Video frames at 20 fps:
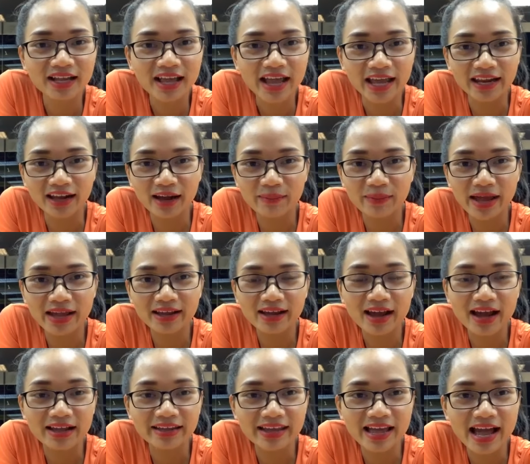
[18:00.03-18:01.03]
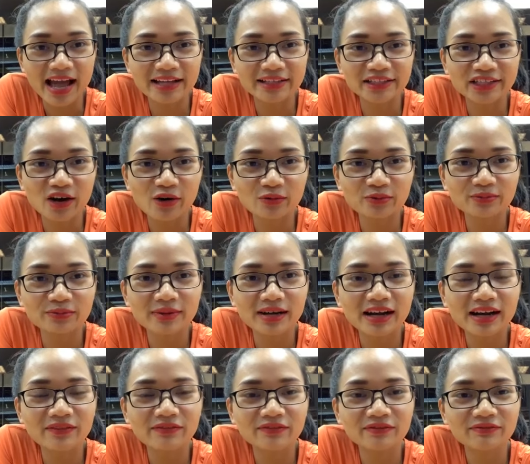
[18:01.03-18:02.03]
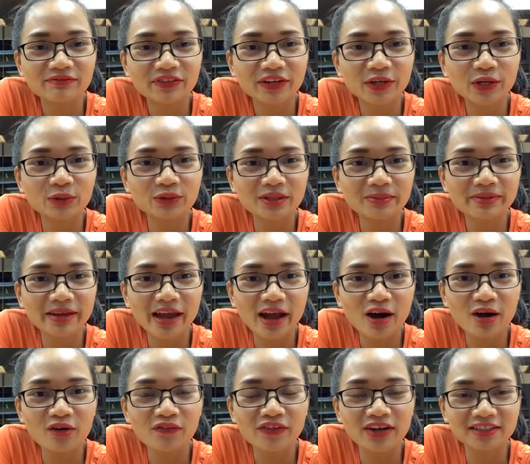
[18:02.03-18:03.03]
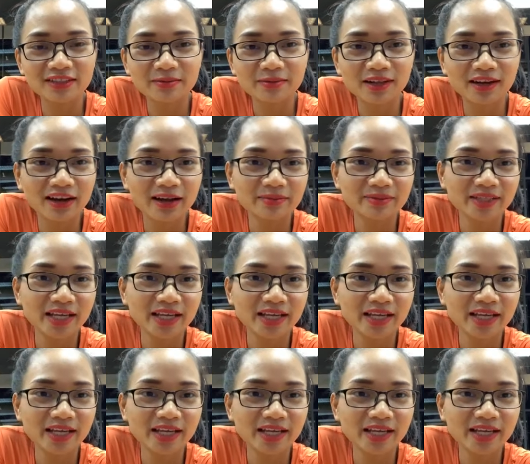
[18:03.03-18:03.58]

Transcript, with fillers: Hẹn gặp lại các cả nhà trong video tiếp theo và sắp tới em